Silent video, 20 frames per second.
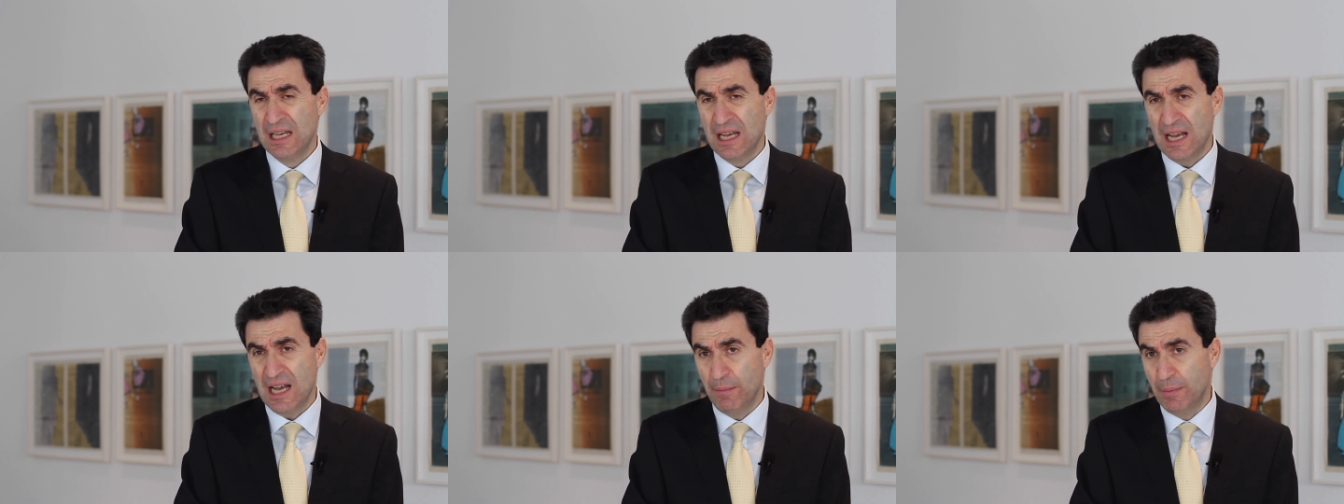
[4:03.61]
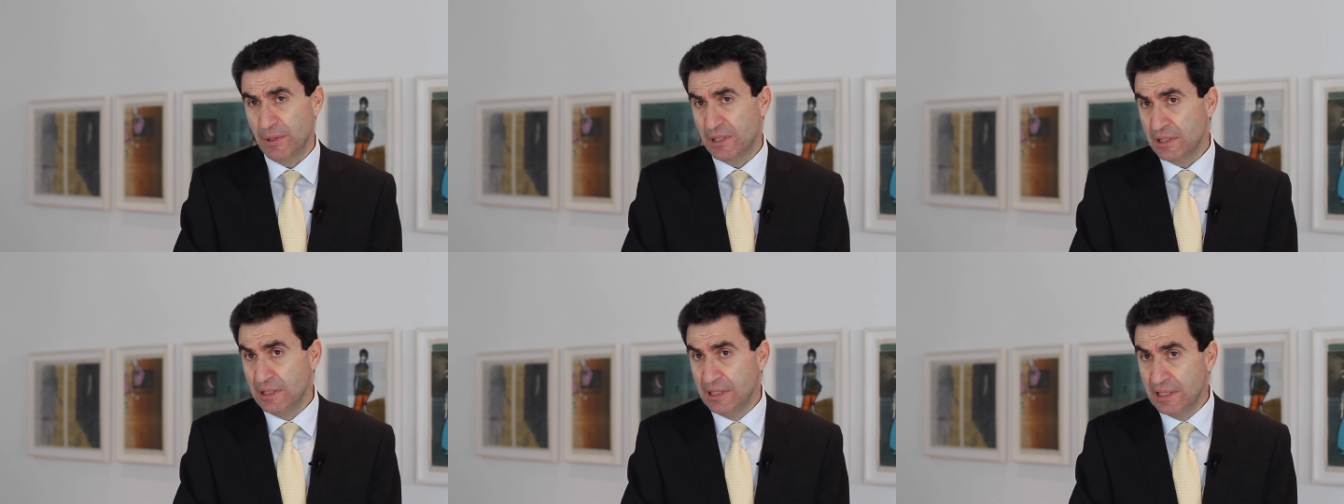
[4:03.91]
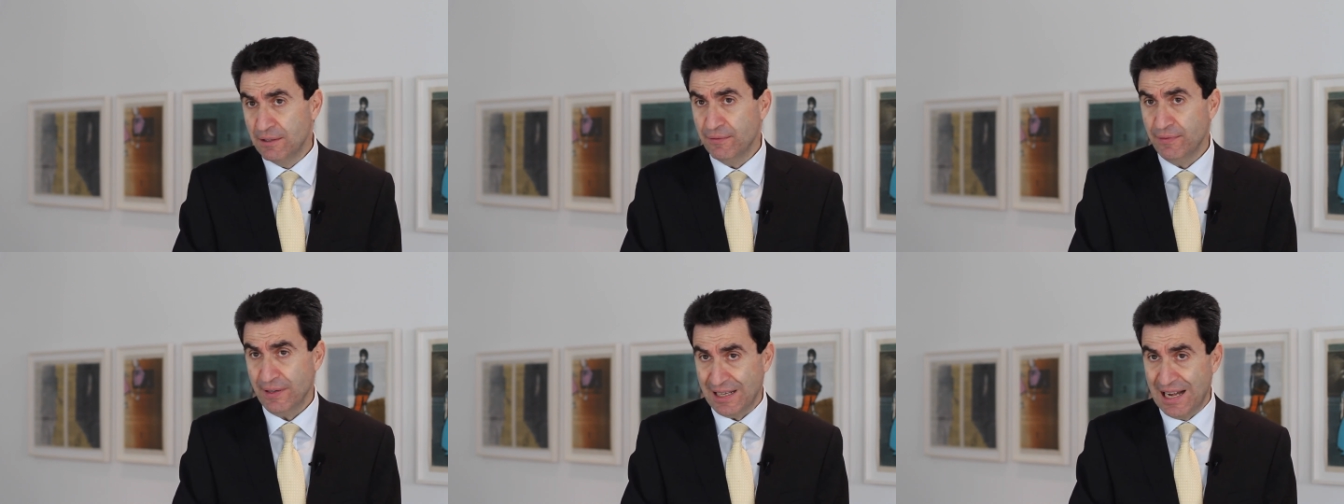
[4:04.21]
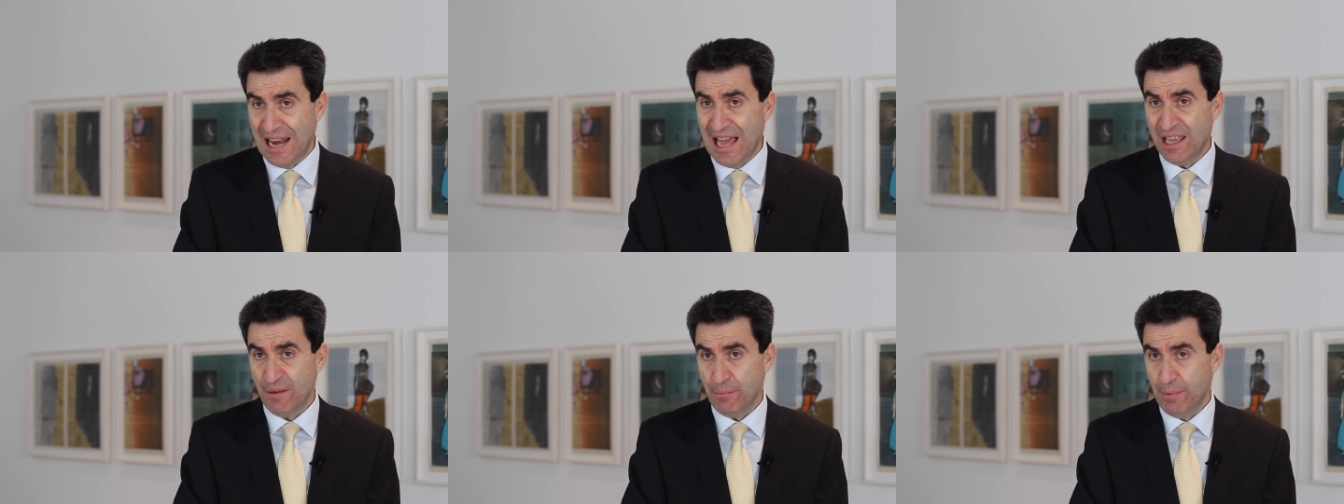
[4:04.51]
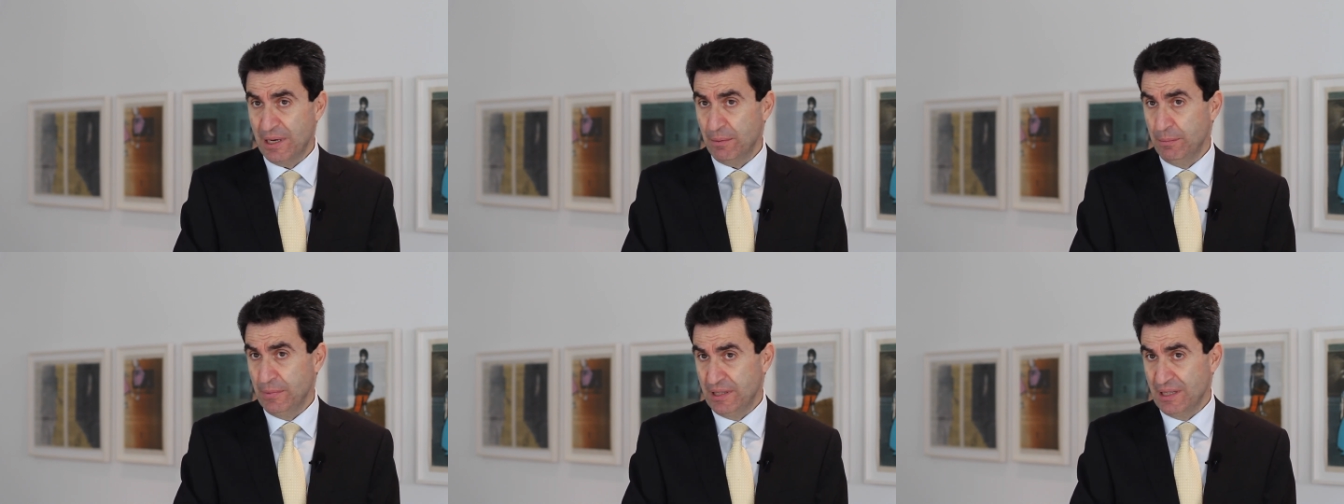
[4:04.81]
aber es ist nicht
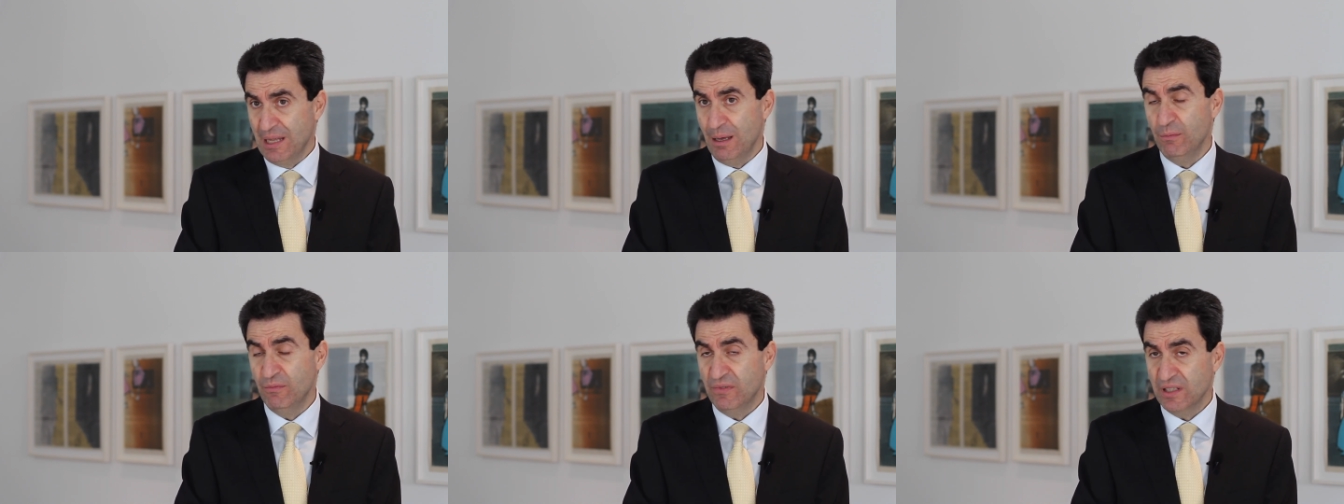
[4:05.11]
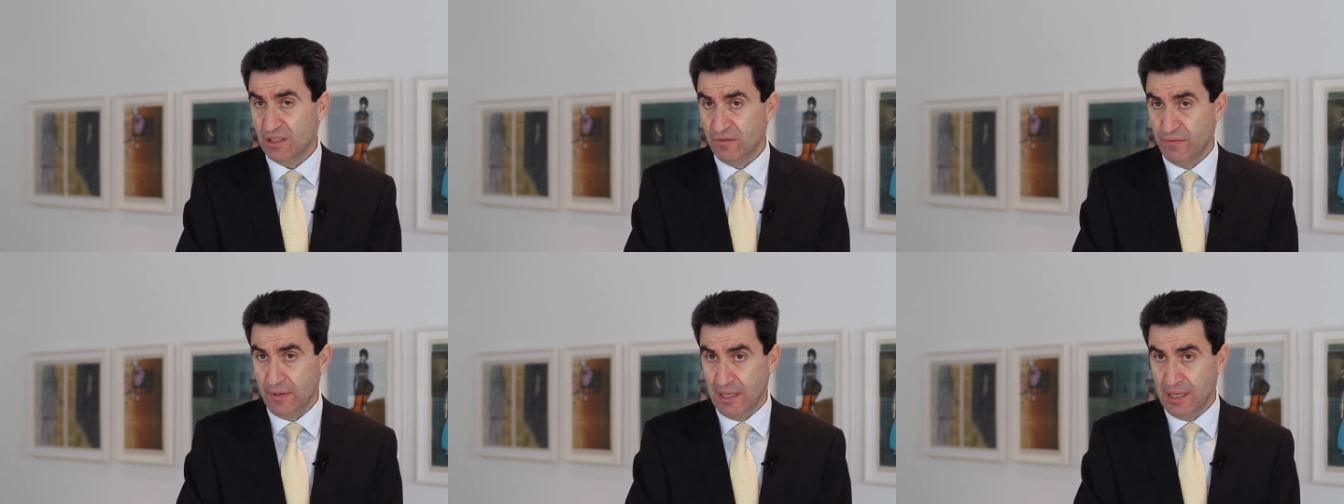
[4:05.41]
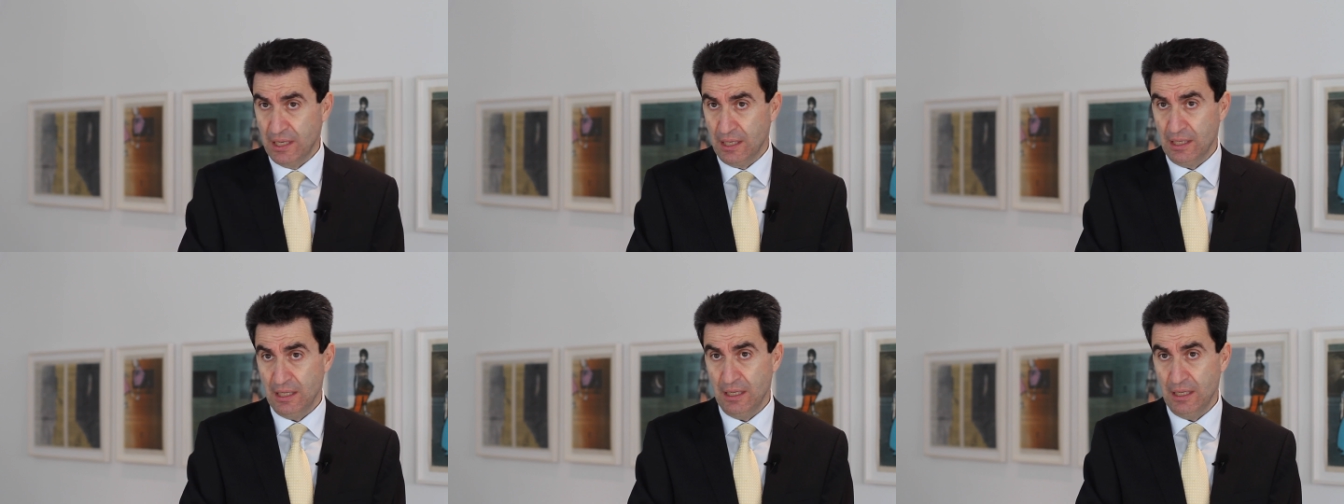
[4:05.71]
vergleichbar mit dem, was wir